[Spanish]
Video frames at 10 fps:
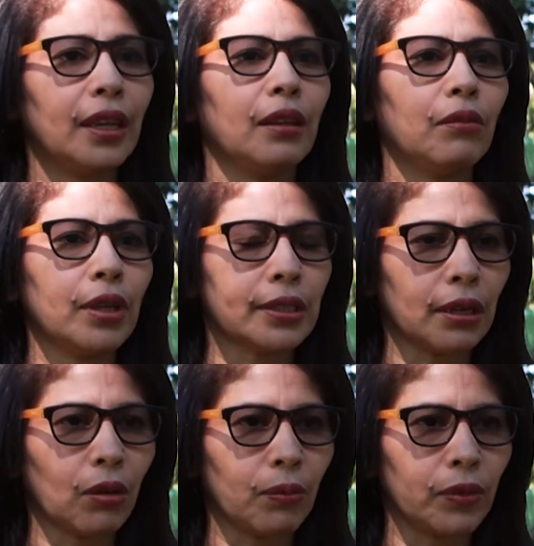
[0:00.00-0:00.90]
en
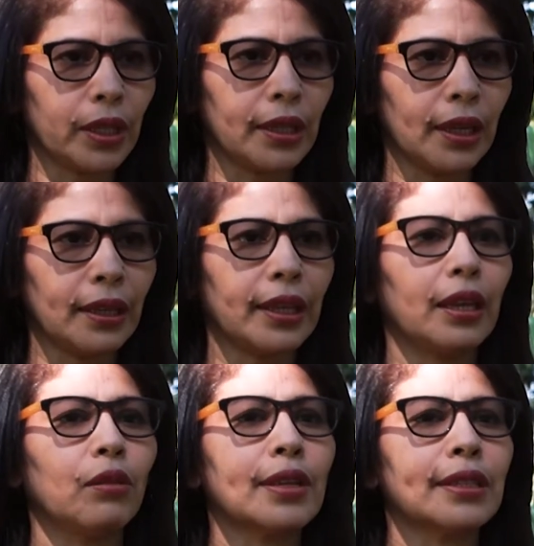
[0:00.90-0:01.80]
nuestra comunidad,
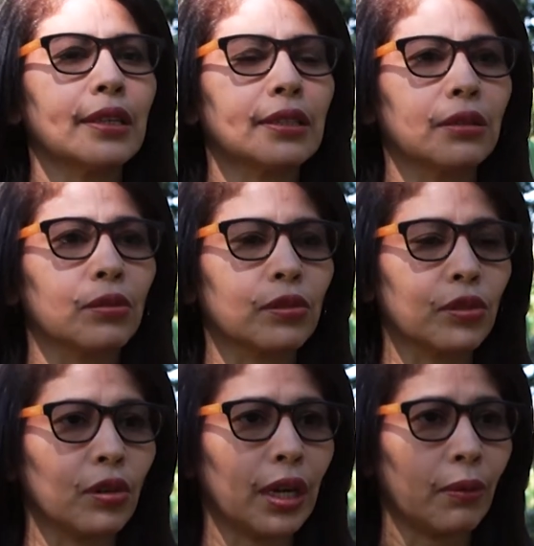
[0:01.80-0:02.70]
en nuestra
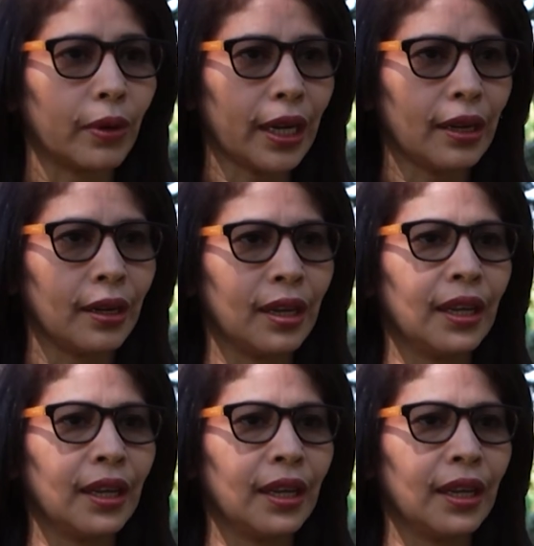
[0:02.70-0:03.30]
institución laboral.